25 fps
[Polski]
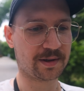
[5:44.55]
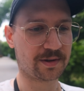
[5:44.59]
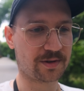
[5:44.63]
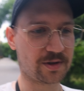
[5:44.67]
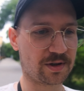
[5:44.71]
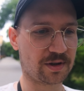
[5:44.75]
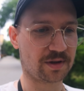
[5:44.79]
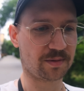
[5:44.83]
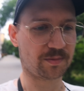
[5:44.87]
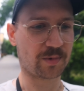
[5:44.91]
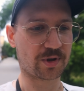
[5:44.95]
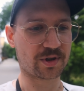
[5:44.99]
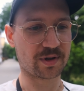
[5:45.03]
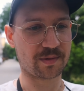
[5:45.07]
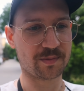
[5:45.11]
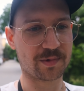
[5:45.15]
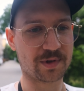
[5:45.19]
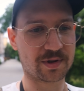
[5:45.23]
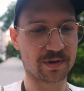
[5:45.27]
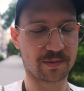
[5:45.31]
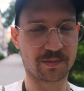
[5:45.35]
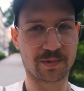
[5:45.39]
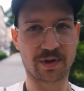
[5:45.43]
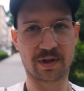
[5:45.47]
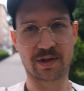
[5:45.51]
czy możemy
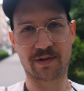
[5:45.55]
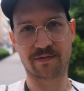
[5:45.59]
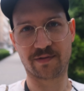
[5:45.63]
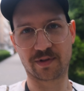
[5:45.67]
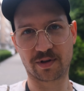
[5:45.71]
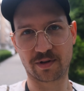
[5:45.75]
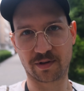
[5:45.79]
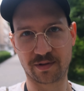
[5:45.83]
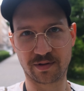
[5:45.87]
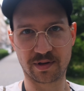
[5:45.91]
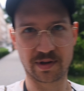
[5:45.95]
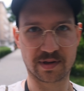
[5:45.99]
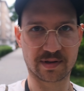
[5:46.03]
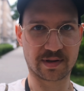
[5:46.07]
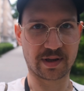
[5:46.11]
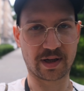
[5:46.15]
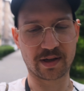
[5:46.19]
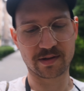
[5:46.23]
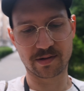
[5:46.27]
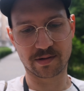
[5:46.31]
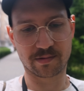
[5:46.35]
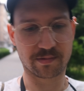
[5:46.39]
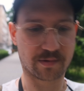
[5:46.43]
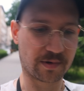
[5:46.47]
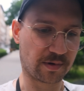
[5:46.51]
sobie wygodnie
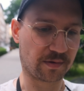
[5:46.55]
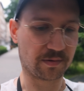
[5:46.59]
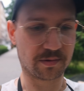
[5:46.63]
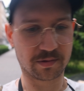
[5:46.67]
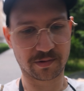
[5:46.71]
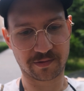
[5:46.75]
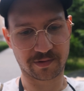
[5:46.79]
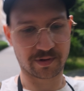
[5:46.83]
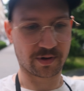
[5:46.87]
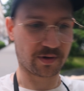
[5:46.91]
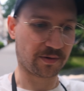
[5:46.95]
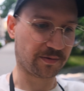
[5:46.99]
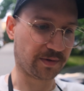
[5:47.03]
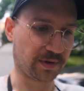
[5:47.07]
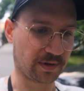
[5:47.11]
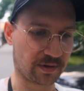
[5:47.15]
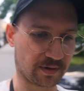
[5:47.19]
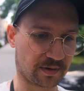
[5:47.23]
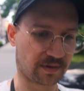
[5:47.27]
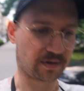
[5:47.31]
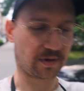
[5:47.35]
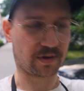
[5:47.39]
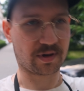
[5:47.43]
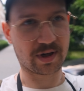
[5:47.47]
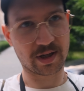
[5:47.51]
stać z długą lufą i
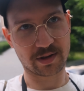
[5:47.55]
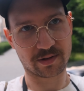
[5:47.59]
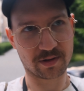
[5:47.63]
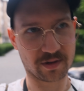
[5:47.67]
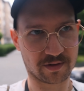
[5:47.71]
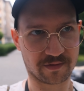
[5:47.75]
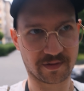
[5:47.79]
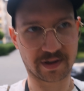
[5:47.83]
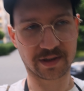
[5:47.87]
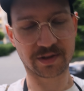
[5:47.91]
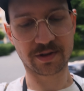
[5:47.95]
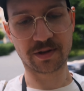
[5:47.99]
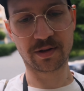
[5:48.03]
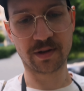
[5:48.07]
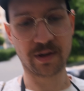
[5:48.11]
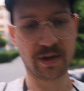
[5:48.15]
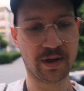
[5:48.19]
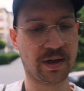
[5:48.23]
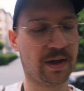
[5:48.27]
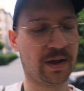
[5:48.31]
tylko kadrować.